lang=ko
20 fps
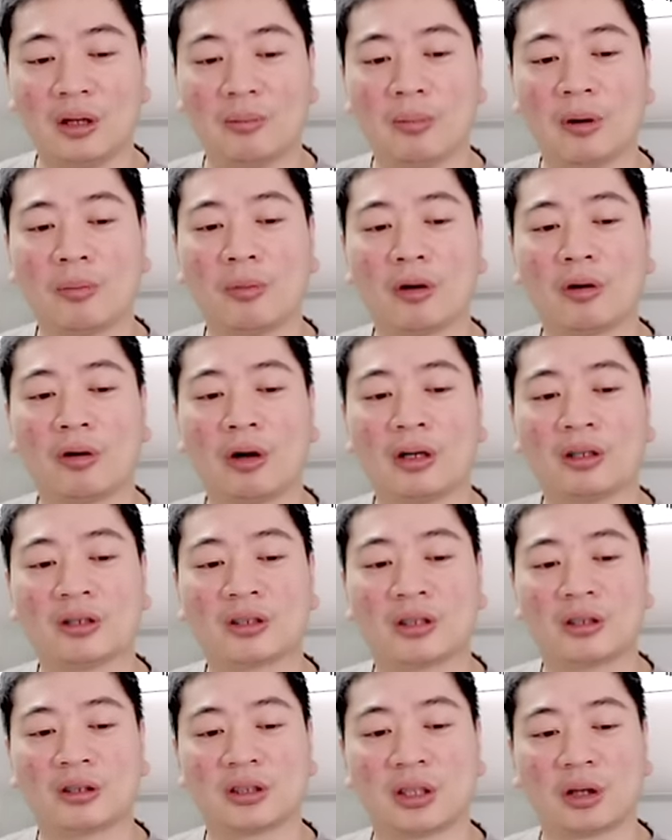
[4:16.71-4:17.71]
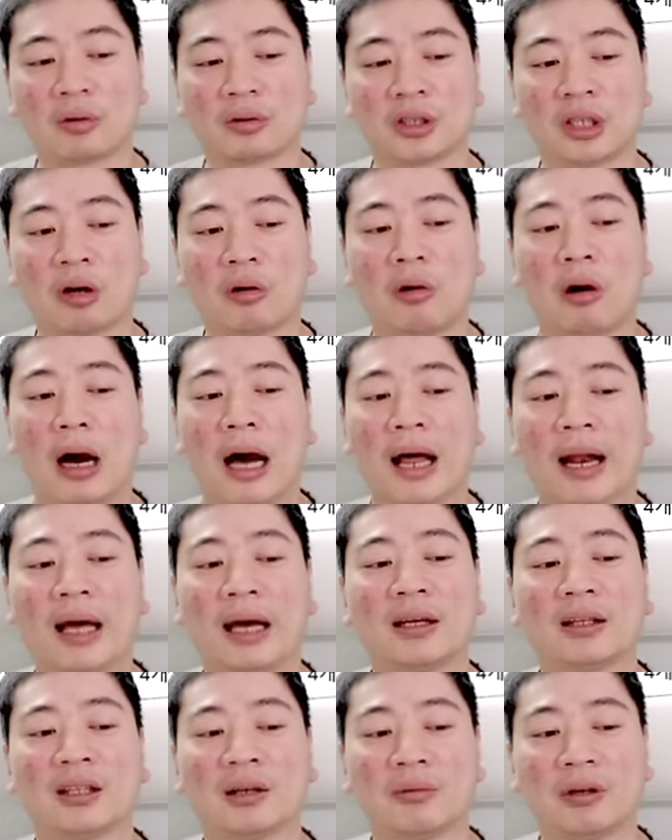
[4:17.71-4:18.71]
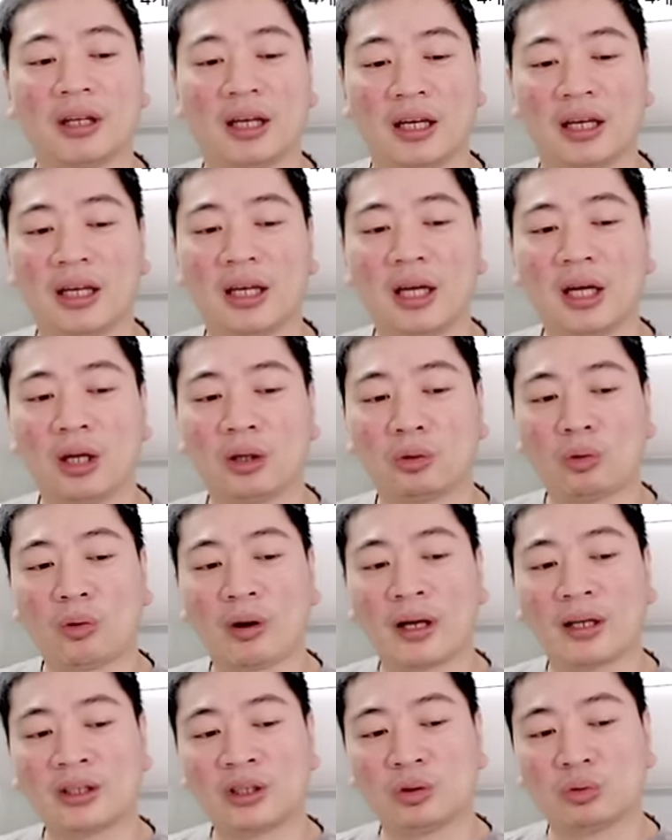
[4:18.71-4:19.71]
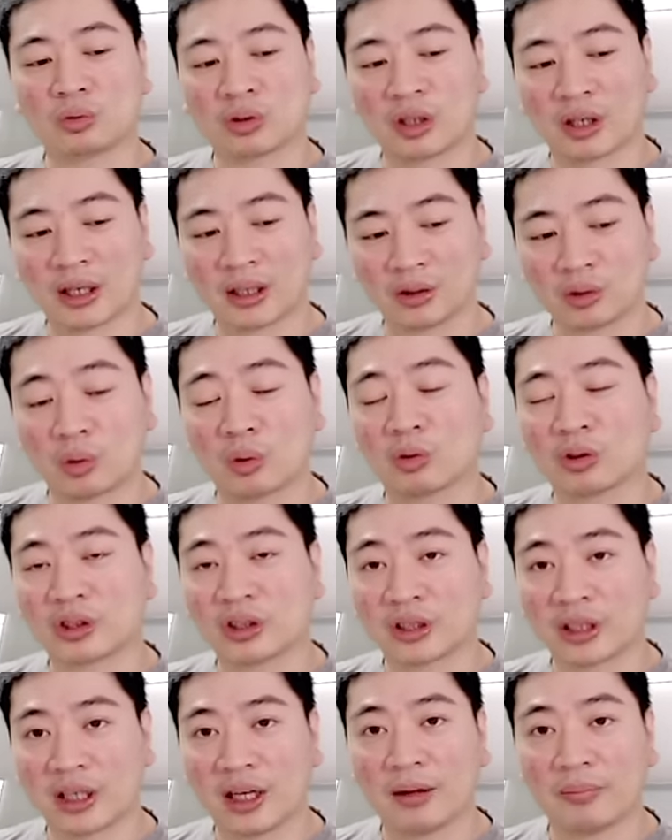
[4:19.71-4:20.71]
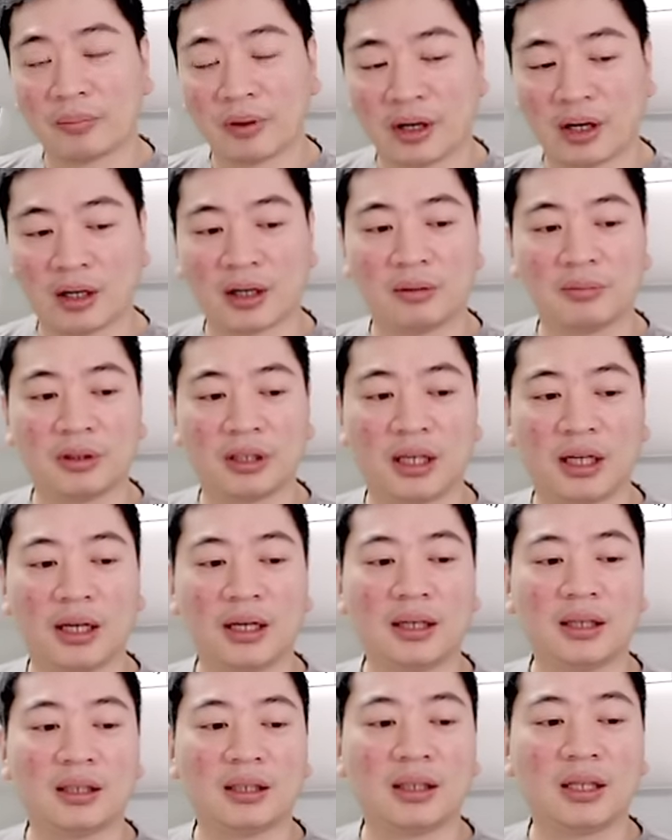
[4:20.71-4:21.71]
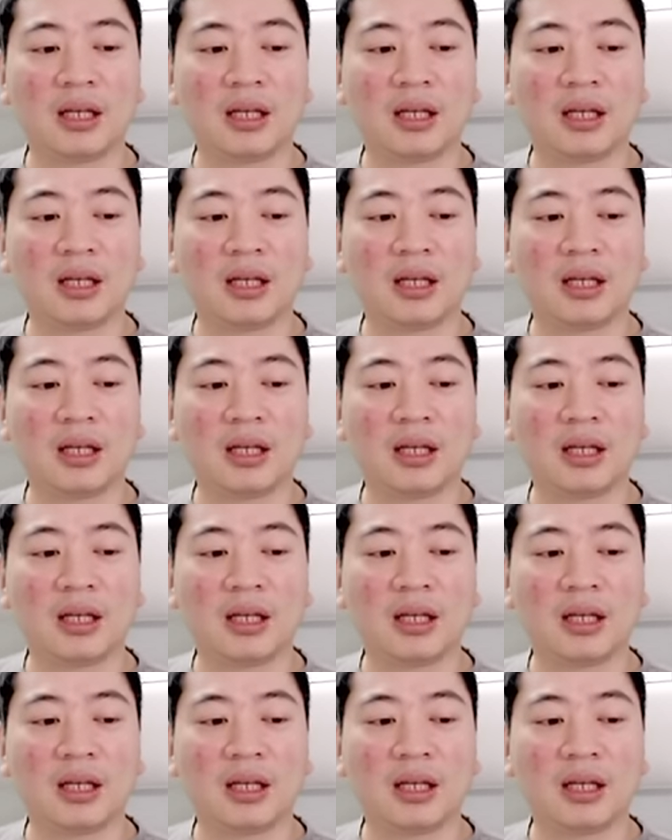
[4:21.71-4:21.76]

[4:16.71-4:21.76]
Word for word: 메모리 호환 리스트를 제대로 제공 안 하기 때문에 똑같이 6000까지 고르시는 게 편할 겁니다.